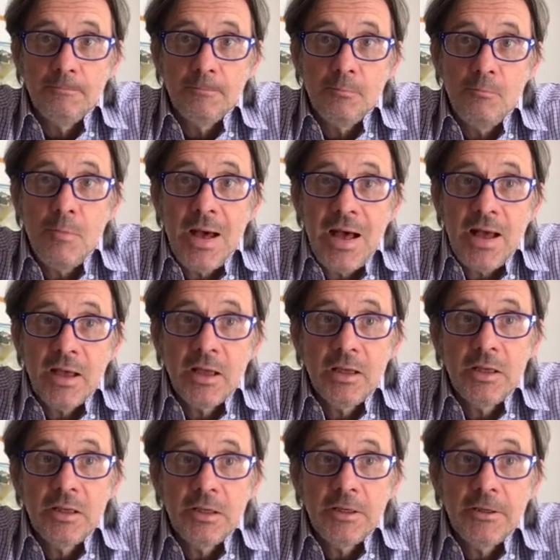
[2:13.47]
Ma
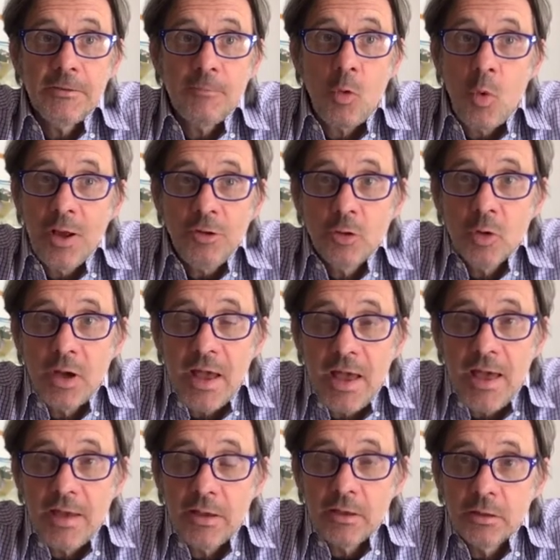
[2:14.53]
eh, quando
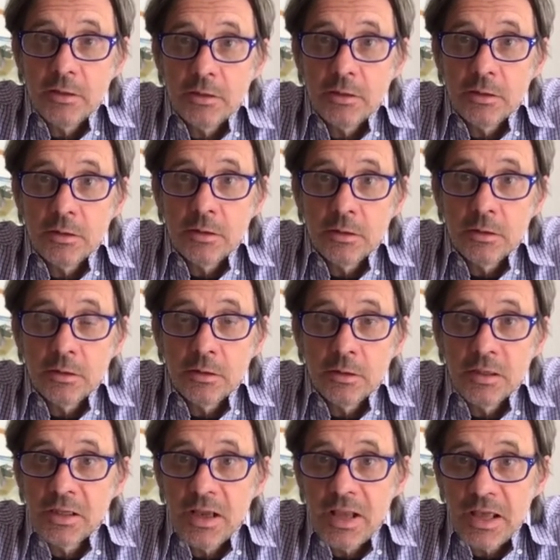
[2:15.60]
è eh,
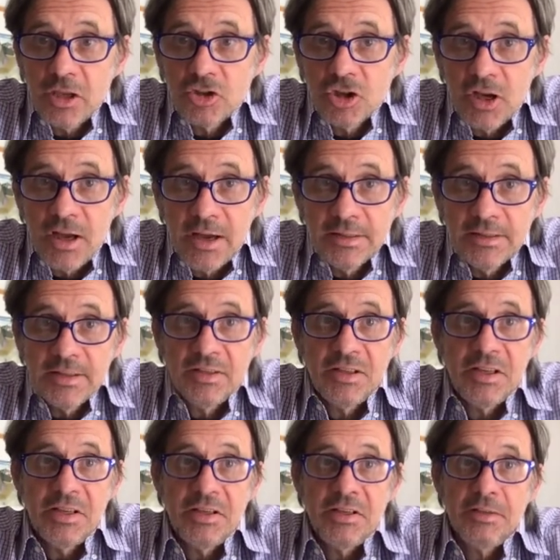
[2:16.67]
in Grecia, ad
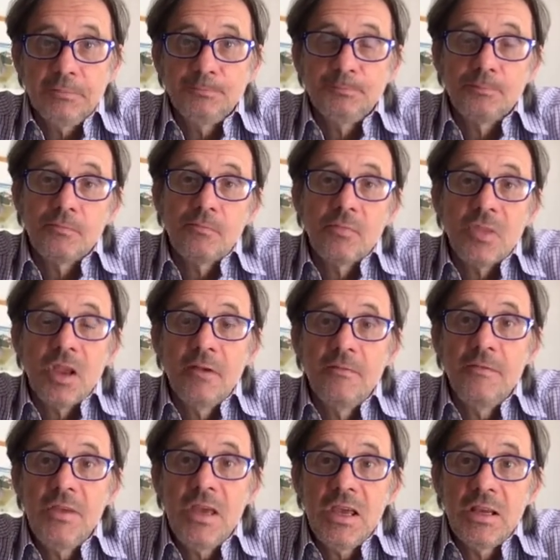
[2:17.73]
Atene,
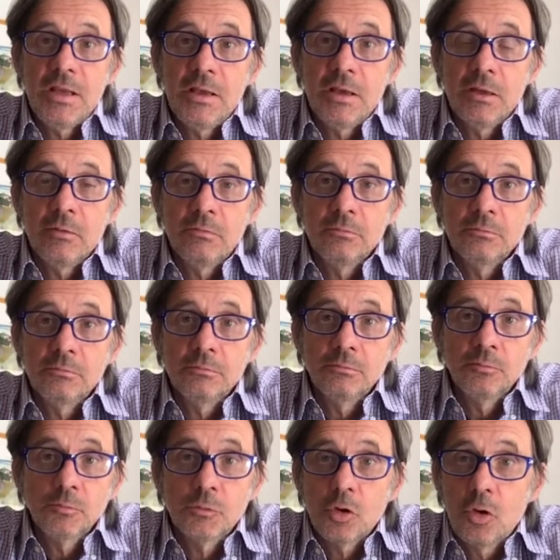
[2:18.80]
viene mh, mm,
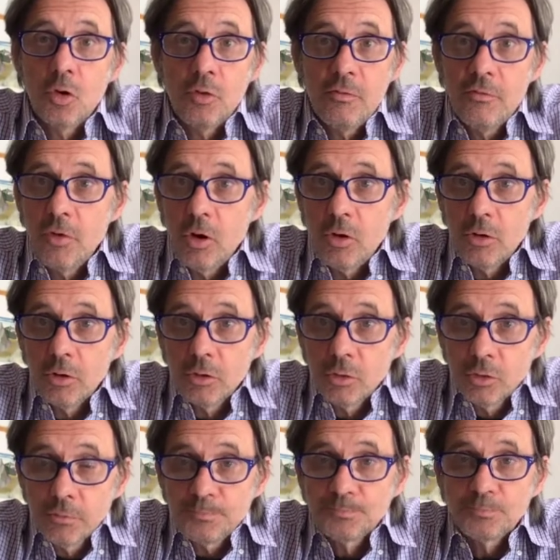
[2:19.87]

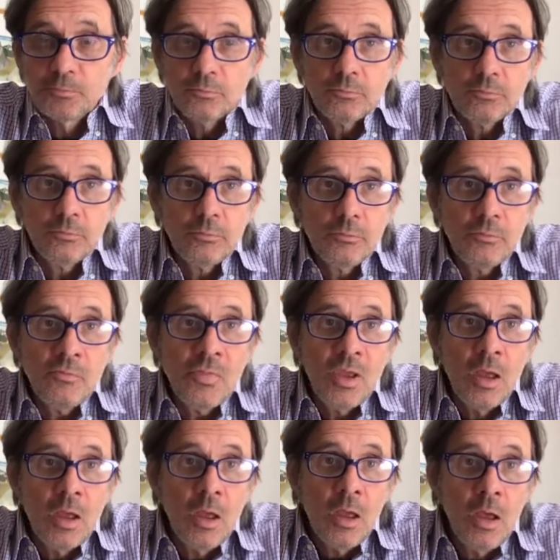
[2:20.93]
coinvolto
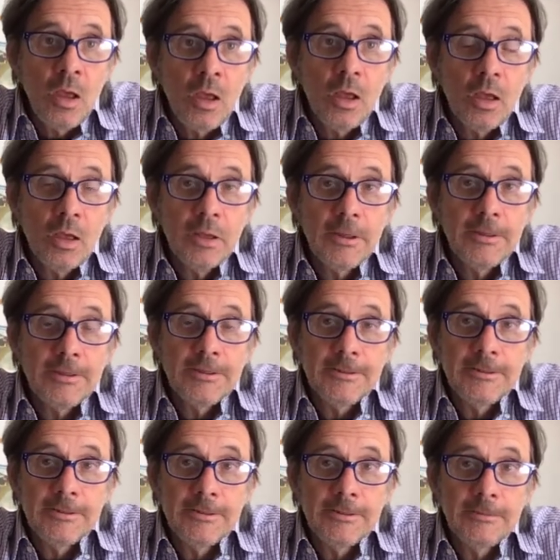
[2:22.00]

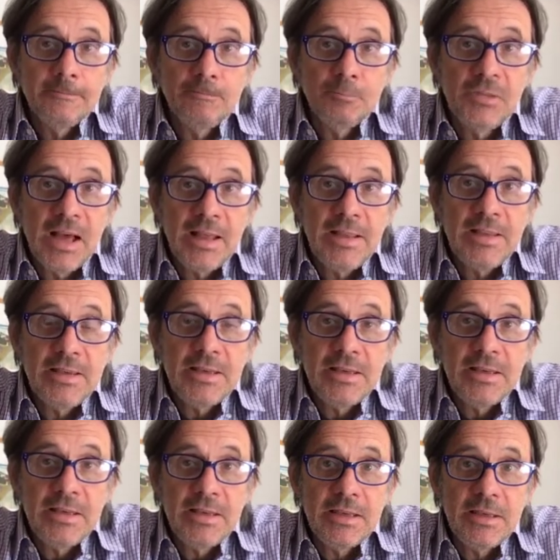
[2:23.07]
eh,
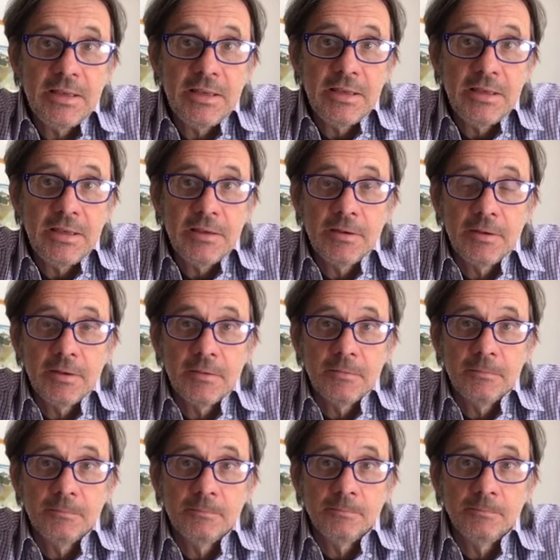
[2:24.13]
dagli,
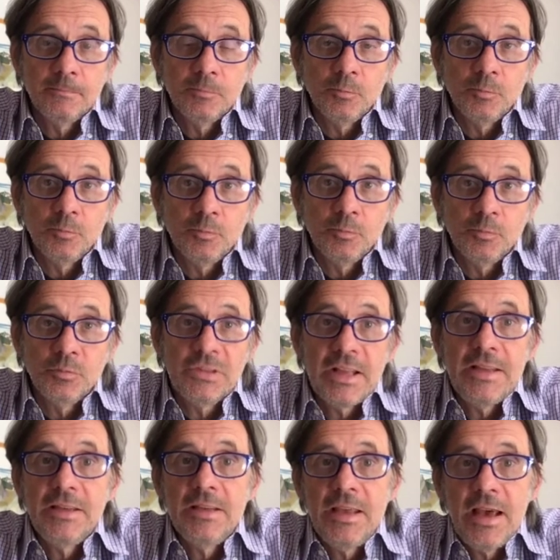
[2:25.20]
mm,
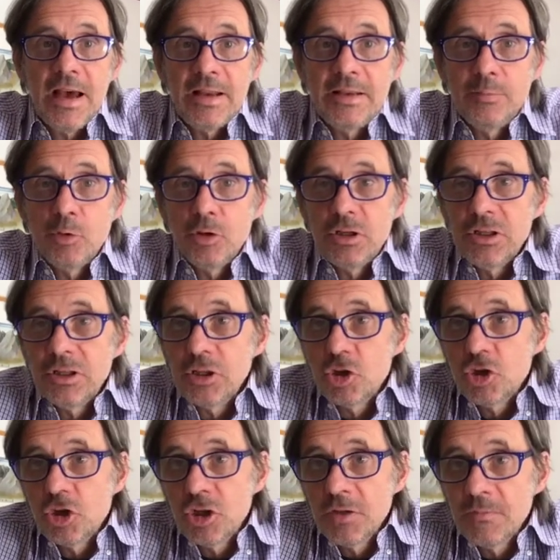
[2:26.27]
dagli, ideali
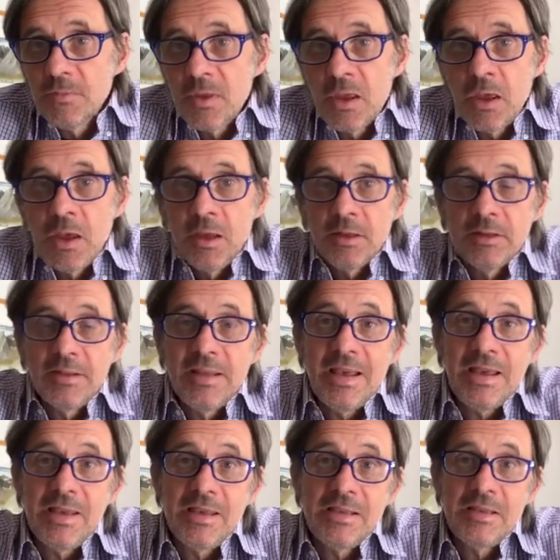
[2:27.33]
politici
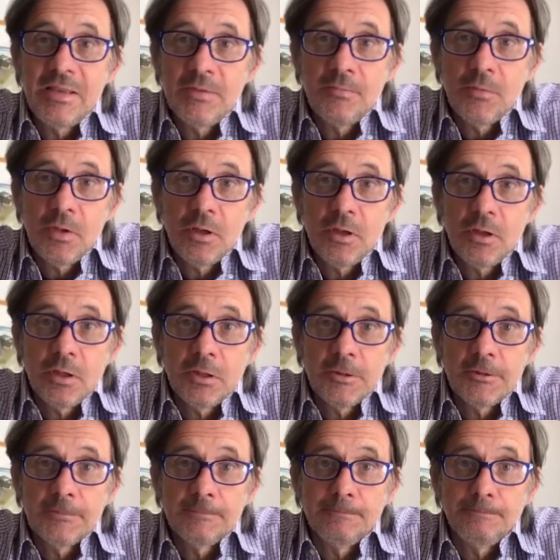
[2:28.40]
dei,
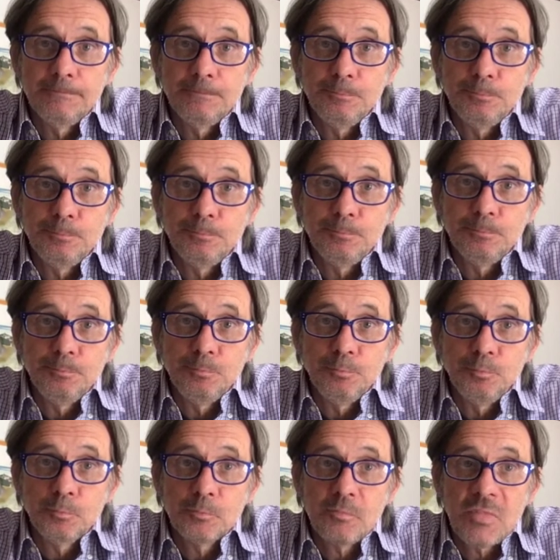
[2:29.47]
ehm,
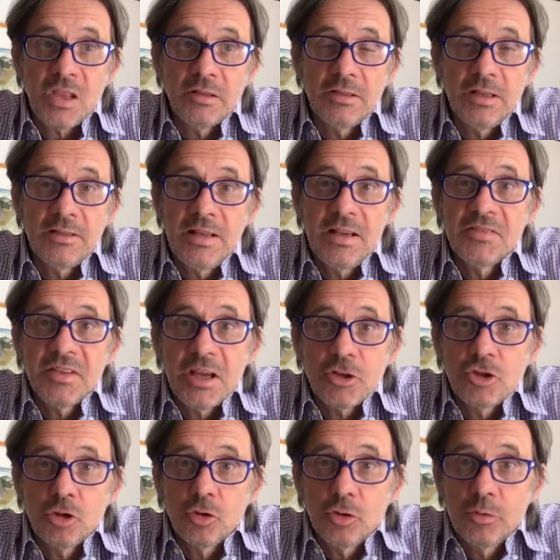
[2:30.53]
de,
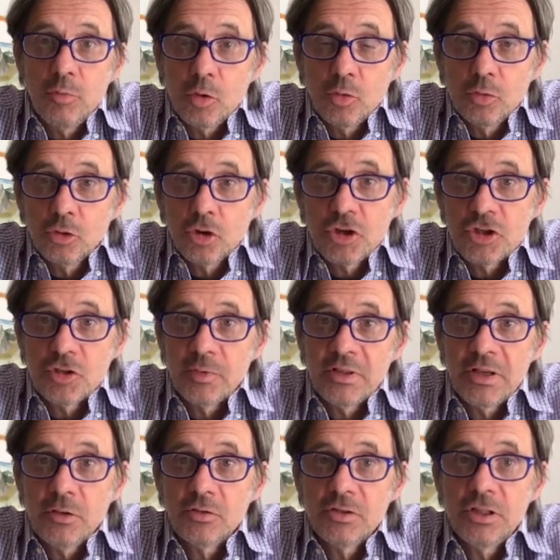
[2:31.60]
dell'esercito di Bruto, cioè sono
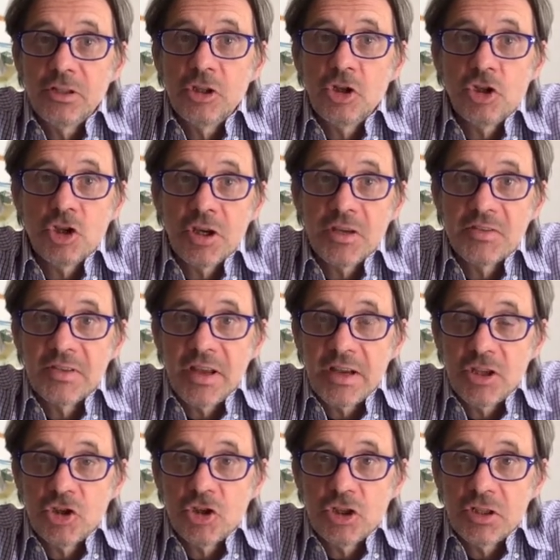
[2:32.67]
dai cosiddetti
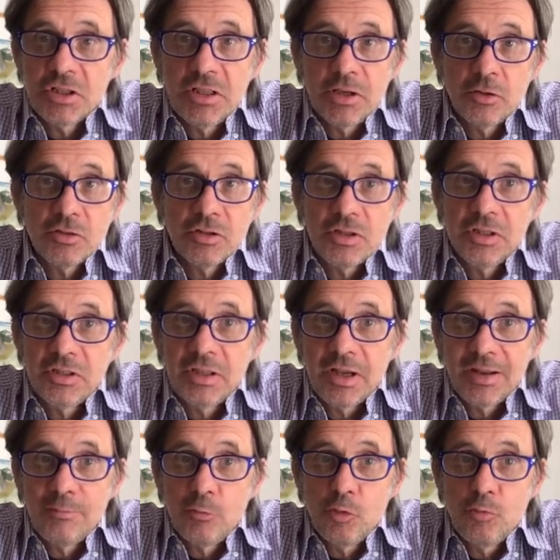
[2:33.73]
cesaricidi, dai cosiddetti
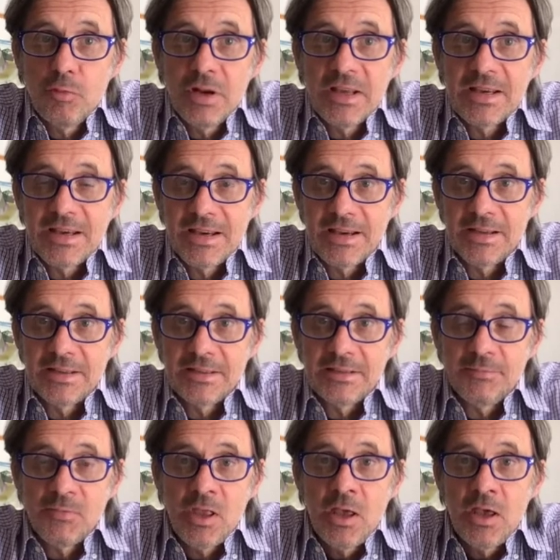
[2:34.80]

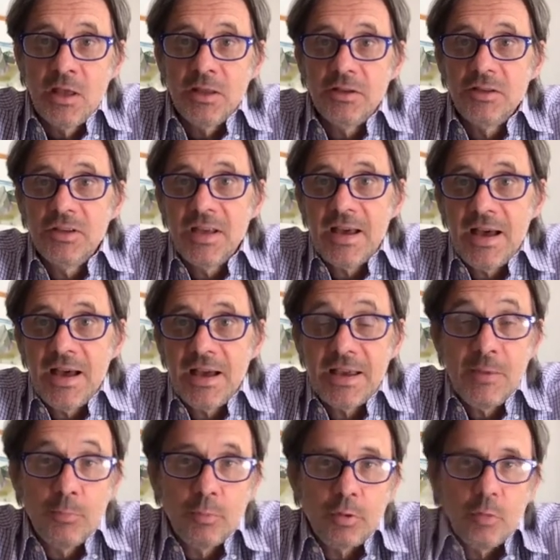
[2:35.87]
repubblicani. Gli ideali
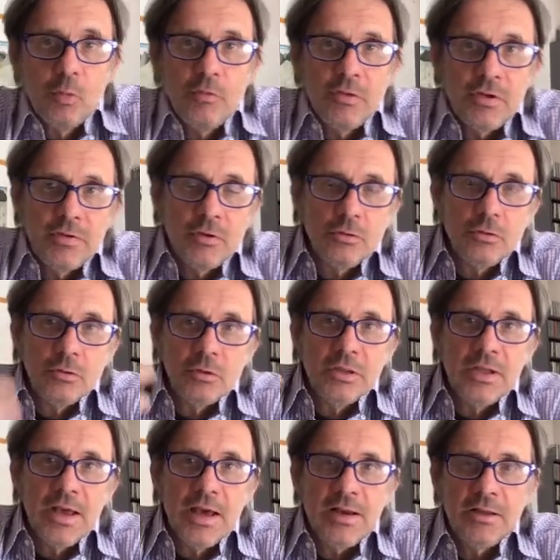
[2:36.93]
che promuovevano
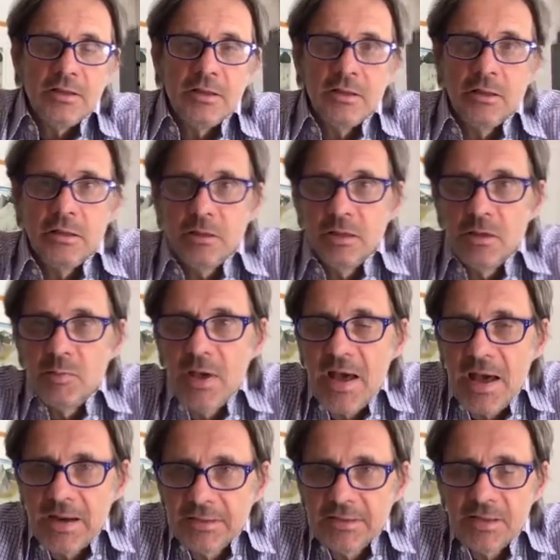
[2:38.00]
ideali di, di
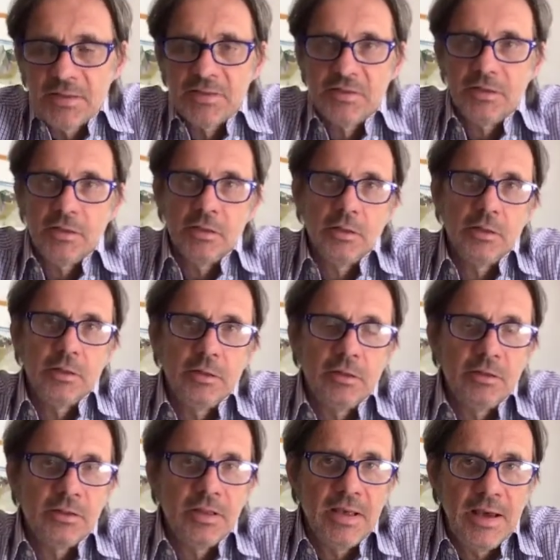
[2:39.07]
libertas, eh,
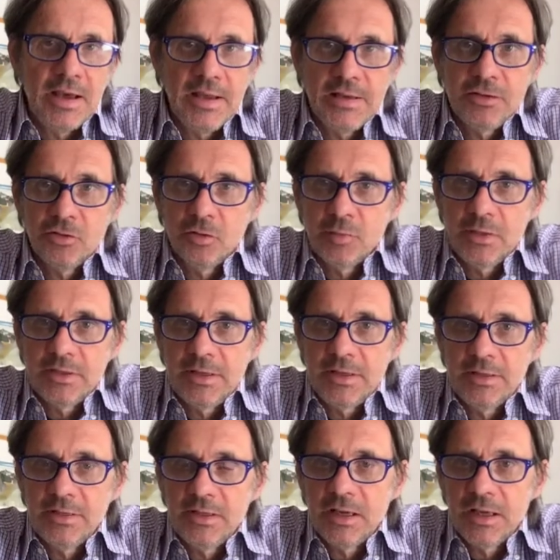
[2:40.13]
gli ideali
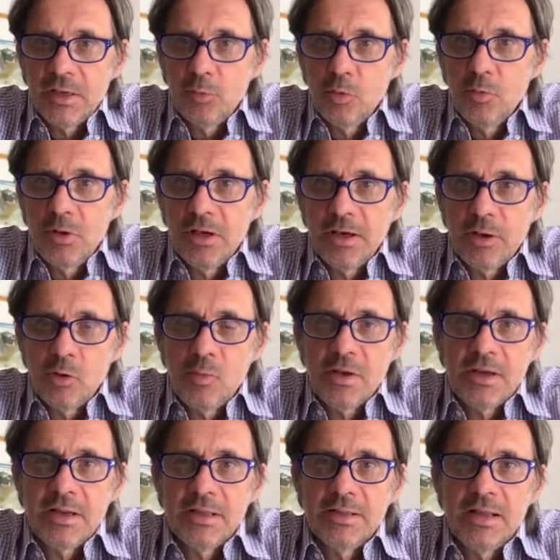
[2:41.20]
dell'antica Repubblica
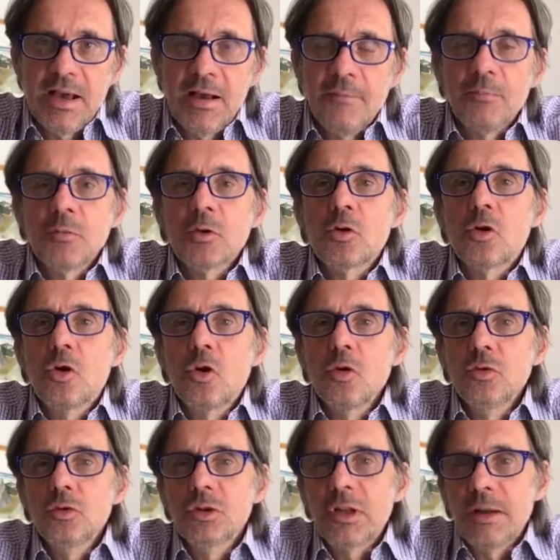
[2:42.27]
Romana da
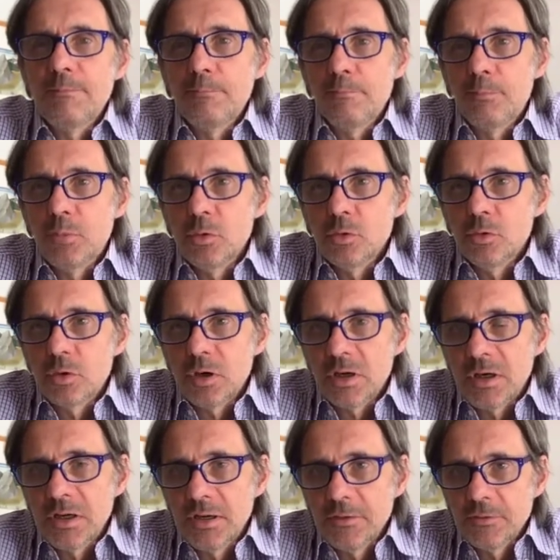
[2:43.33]

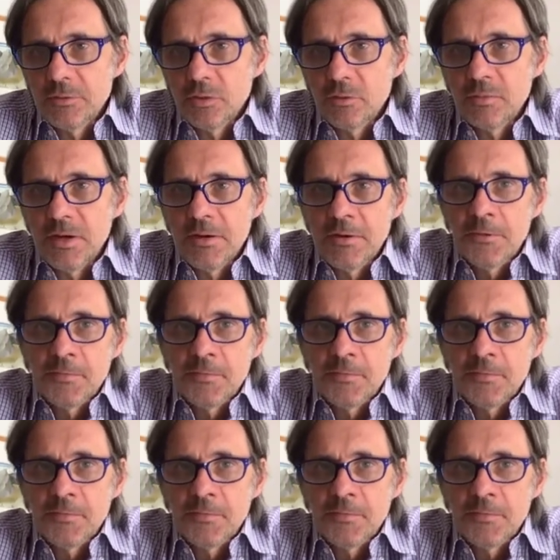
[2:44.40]
contrapporre insomma,